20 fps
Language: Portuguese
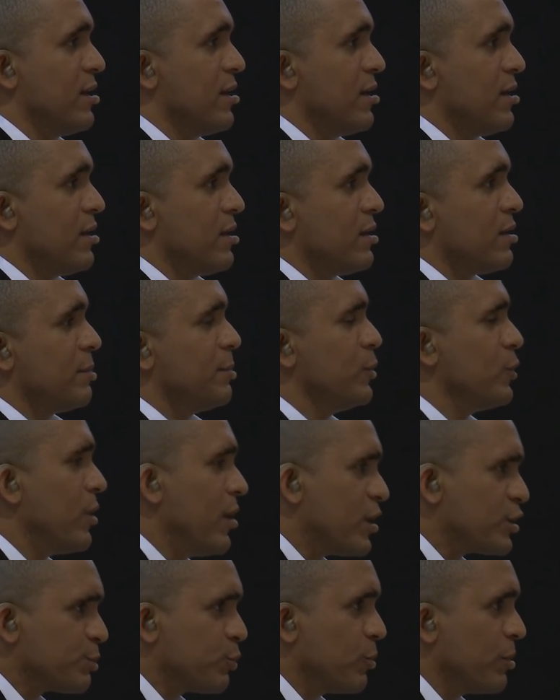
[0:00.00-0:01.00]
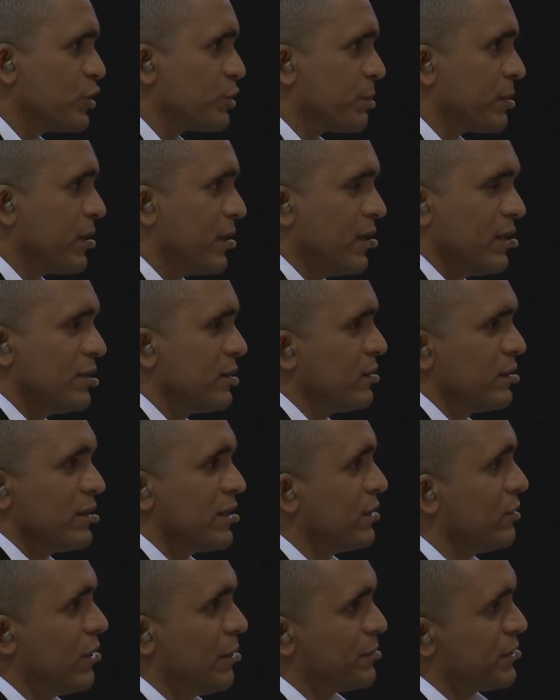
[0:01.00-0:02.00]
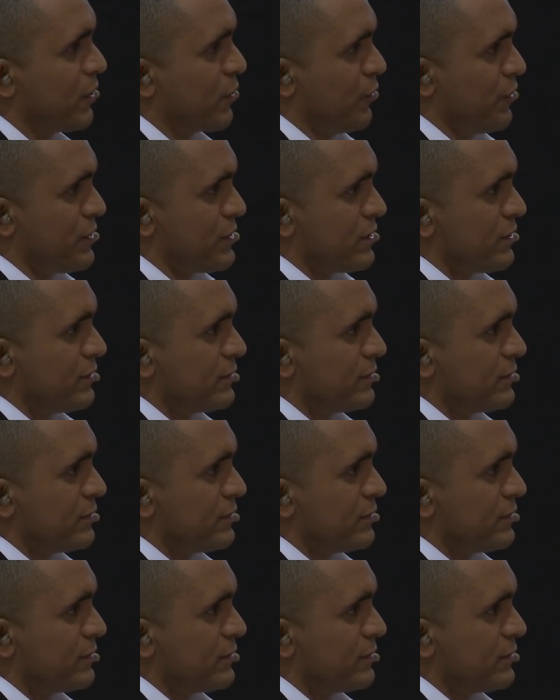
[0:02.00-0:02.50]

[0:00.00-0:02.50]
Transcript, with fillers: Sim. Mil reais por mês para ele não é muita coisa.